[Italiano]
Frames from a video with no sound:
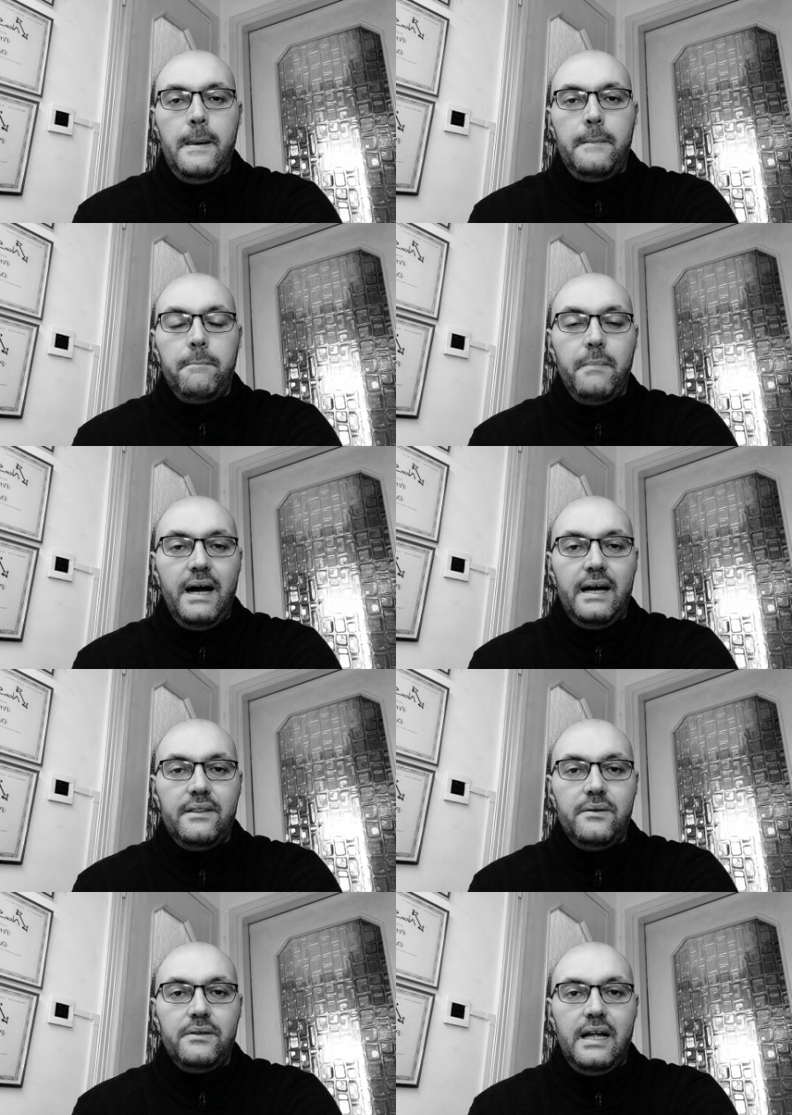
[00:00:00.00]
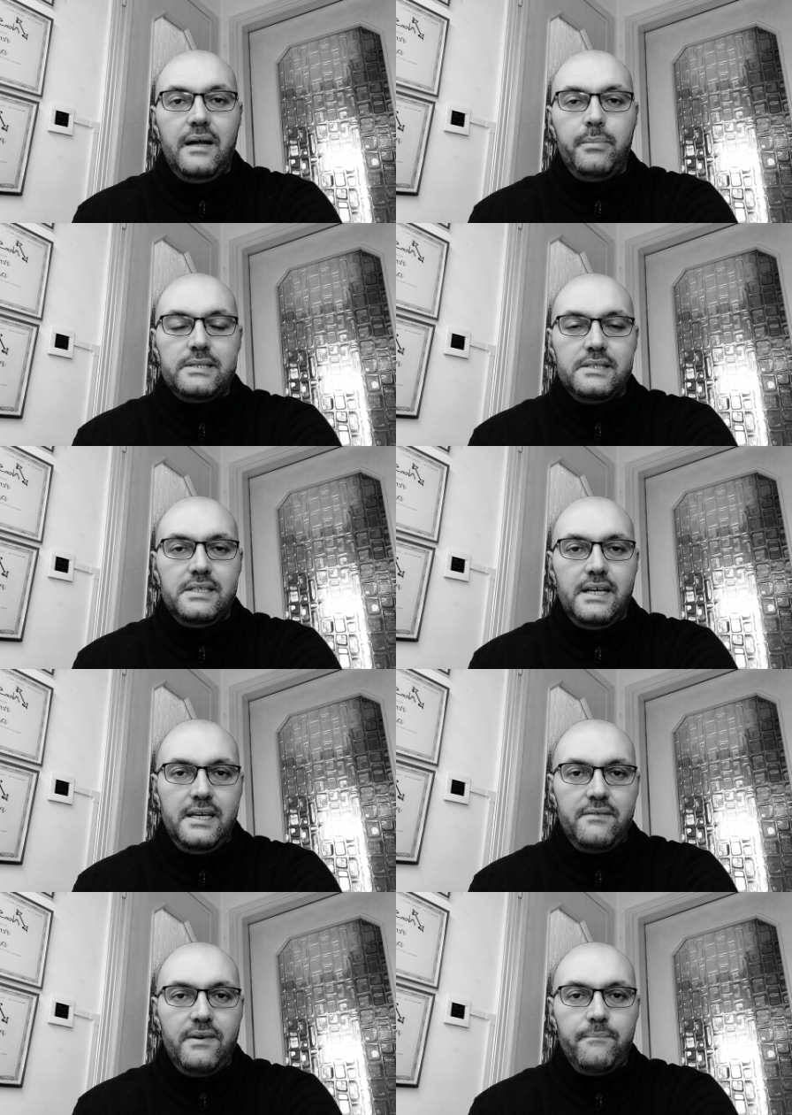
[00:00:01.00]
ma non ha la partita
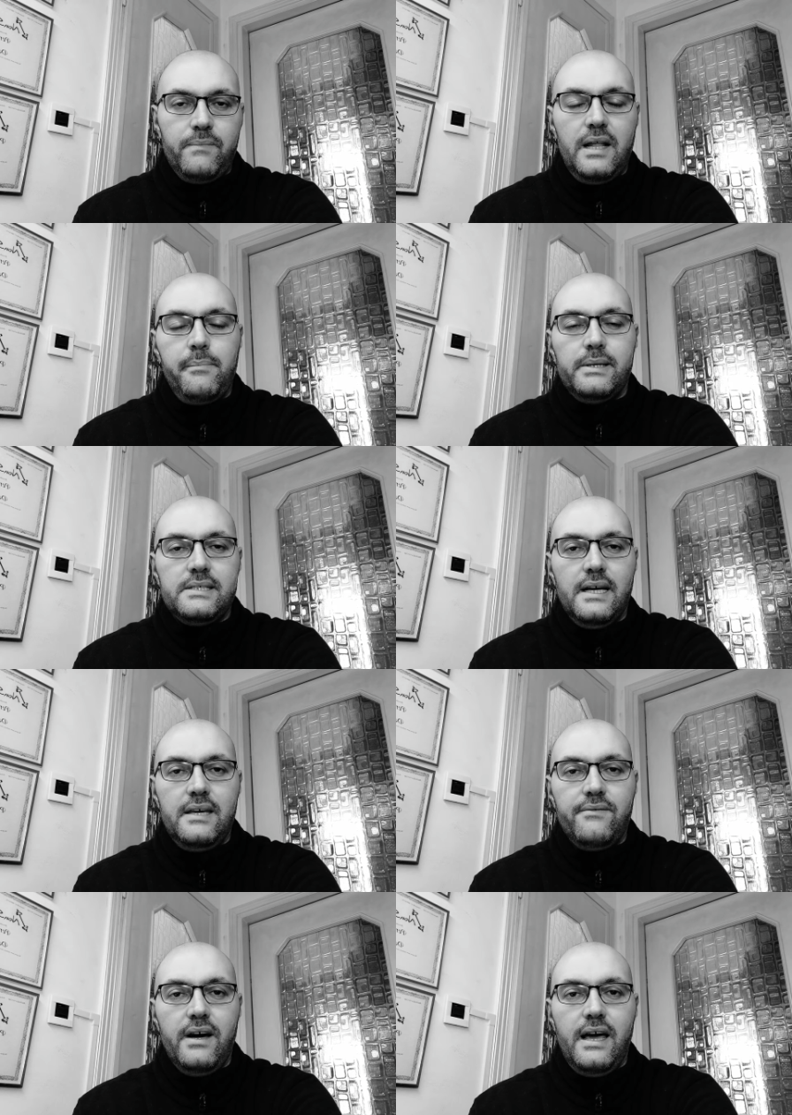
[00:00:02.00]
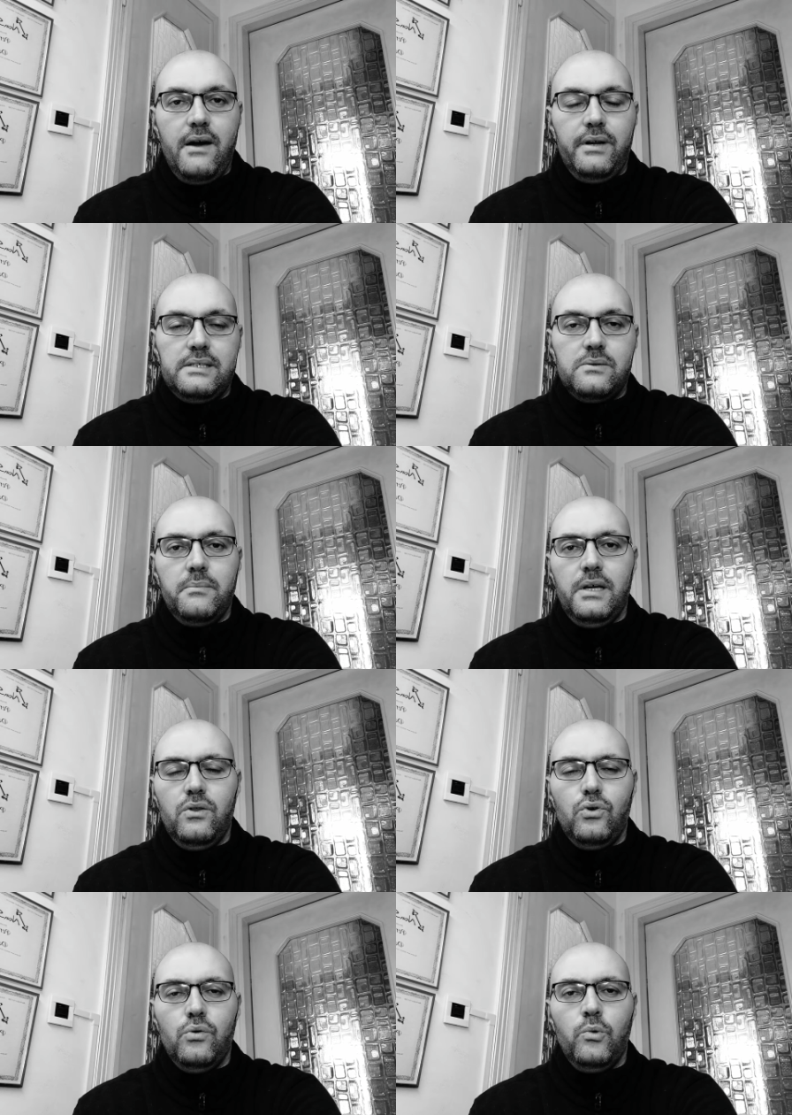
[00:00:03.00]
IVA. La partita IVA è un
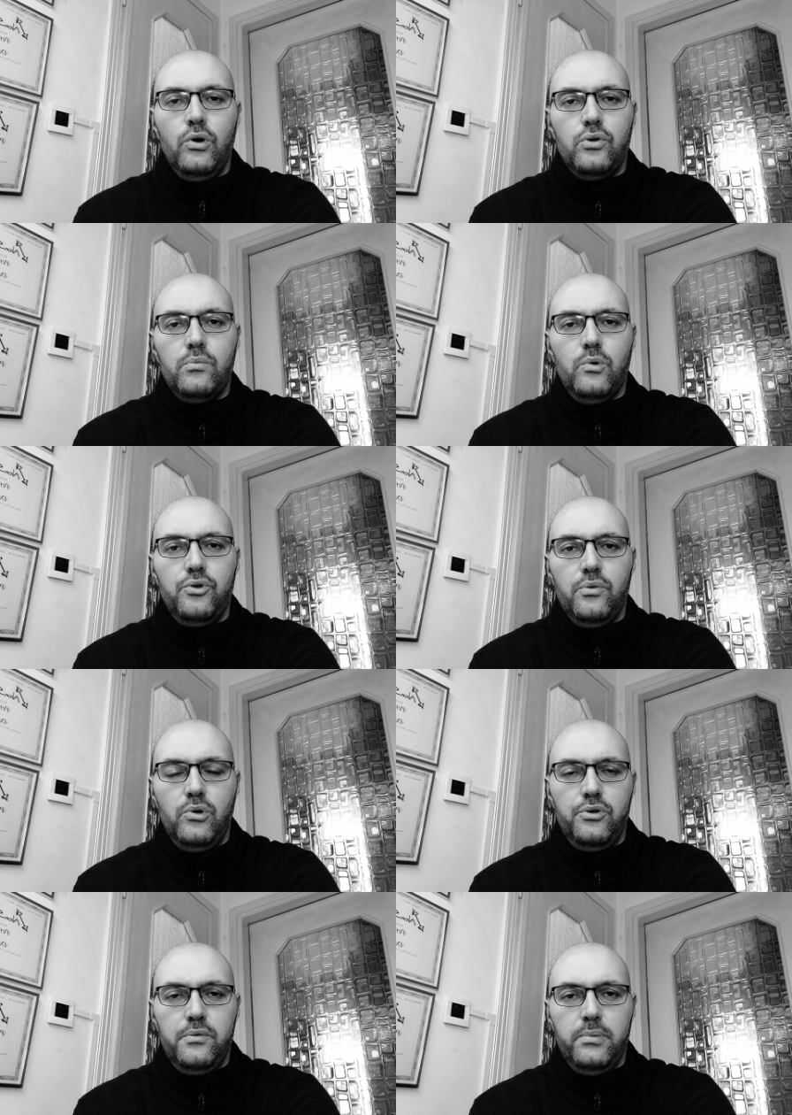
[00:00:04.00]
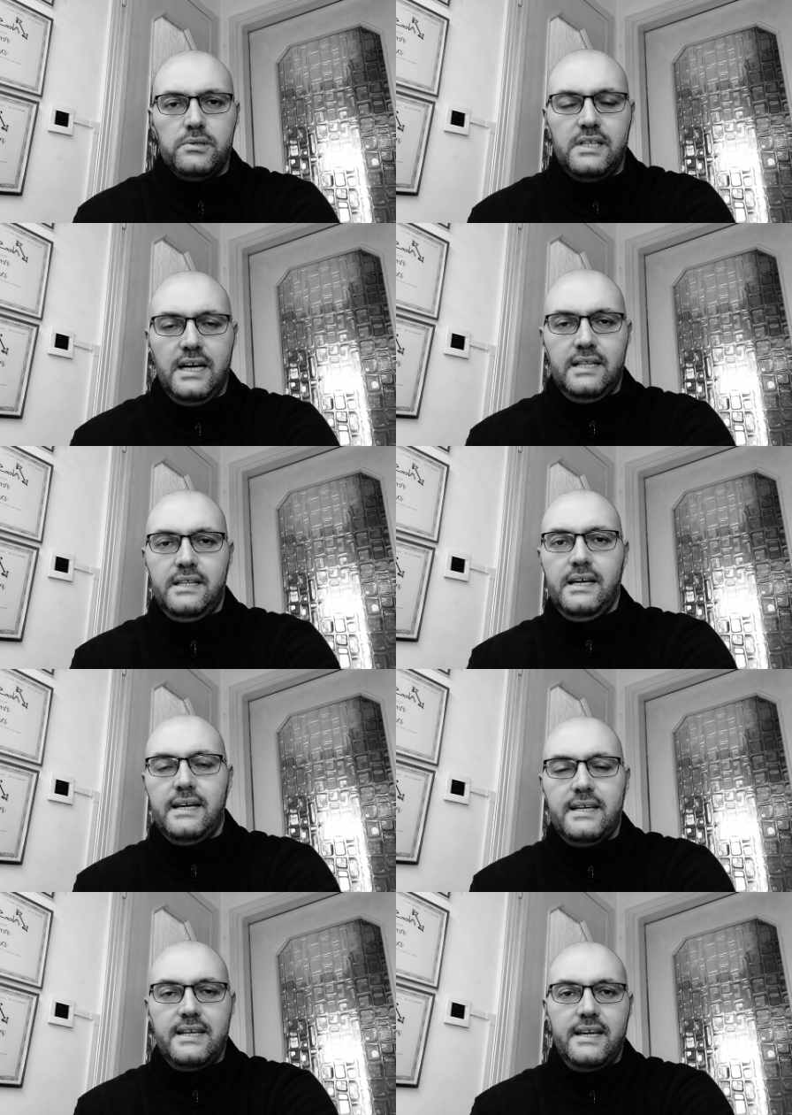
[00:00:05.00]
argomento molto molto molto importante
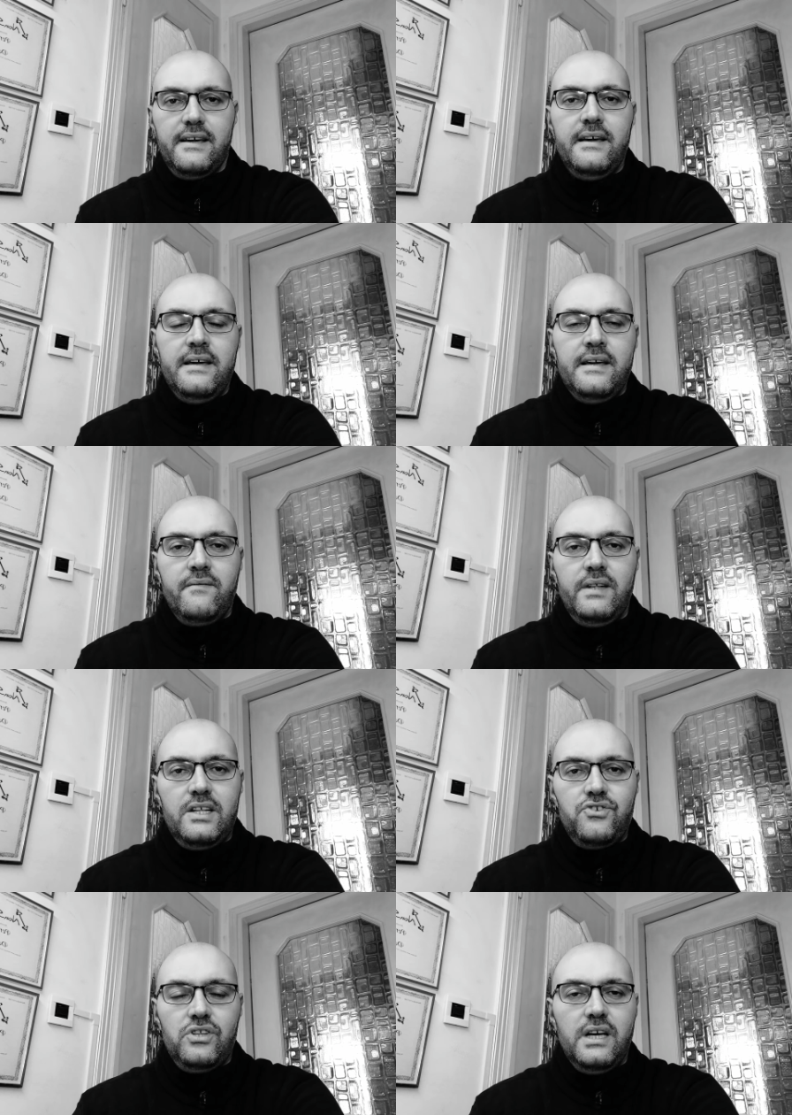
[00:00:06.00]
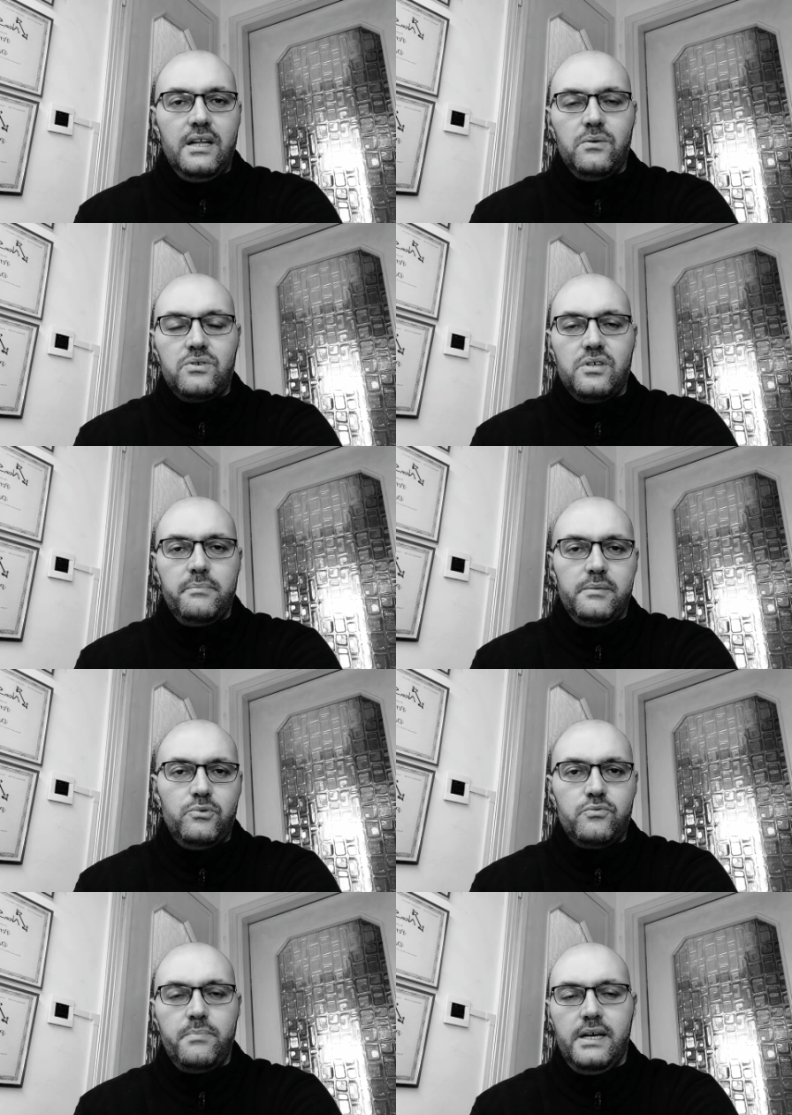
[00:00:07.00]
che viene citato sempre più
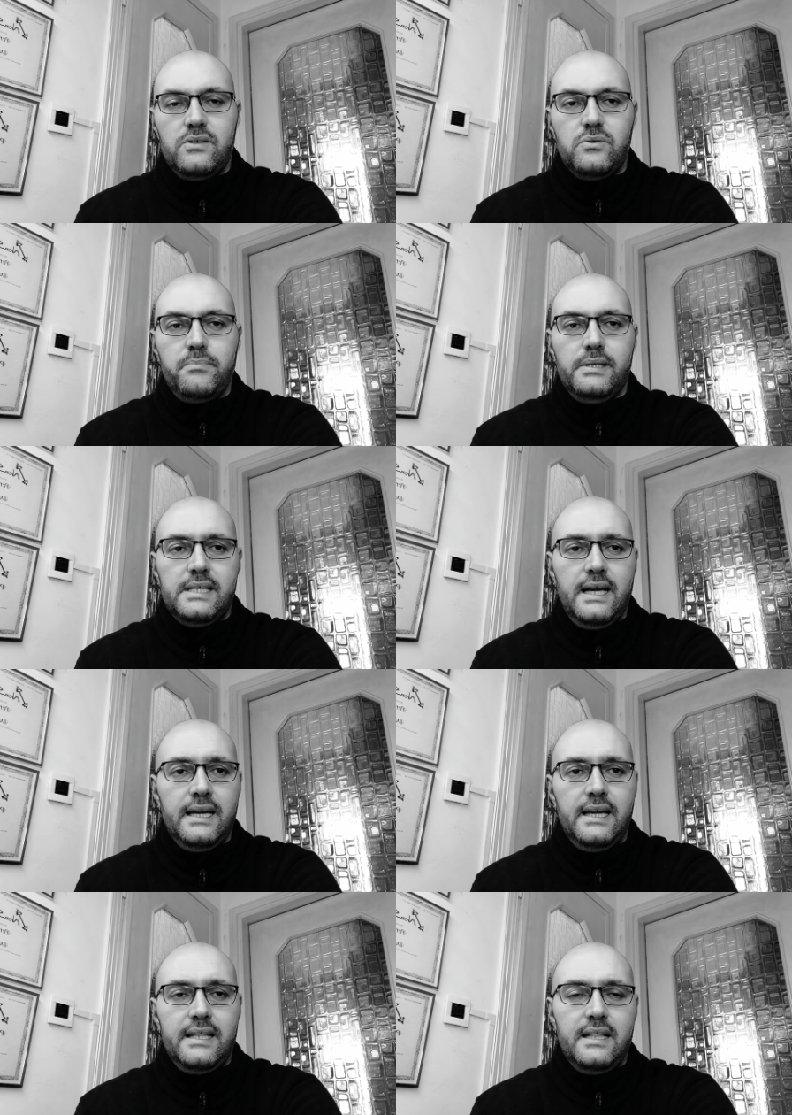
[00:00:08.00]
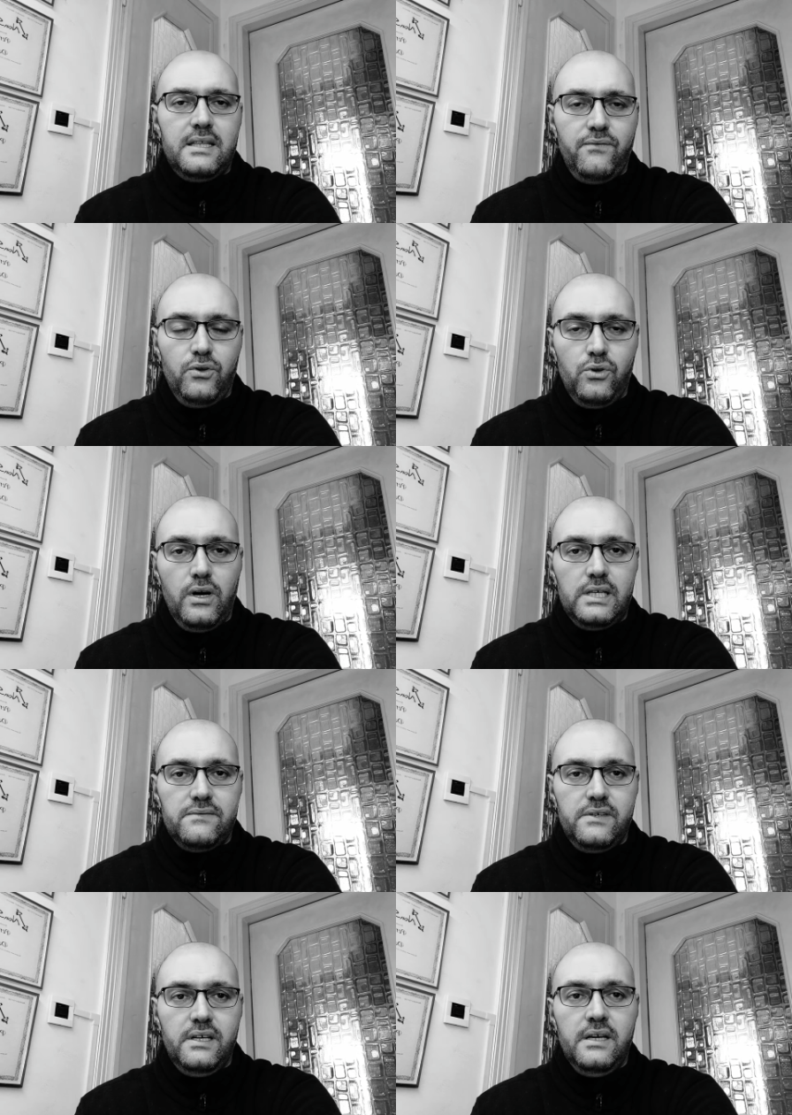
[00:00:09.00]
spesso perché anche tanti
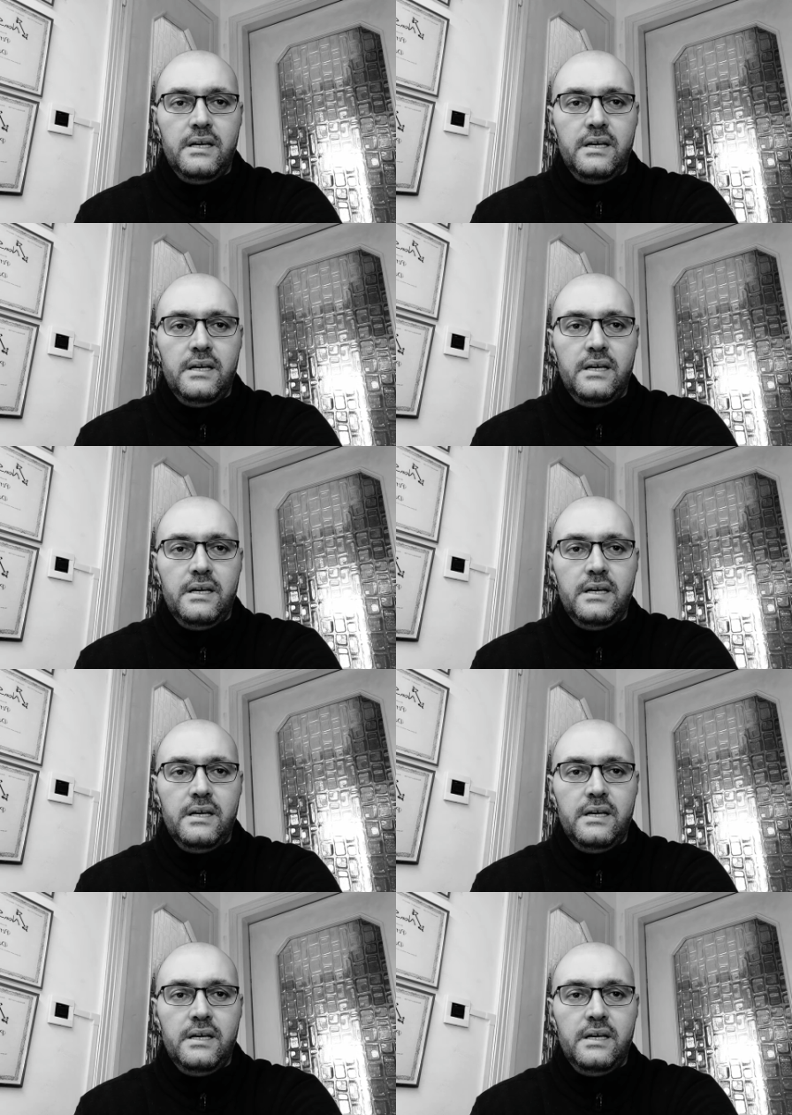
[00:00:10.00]
fotografi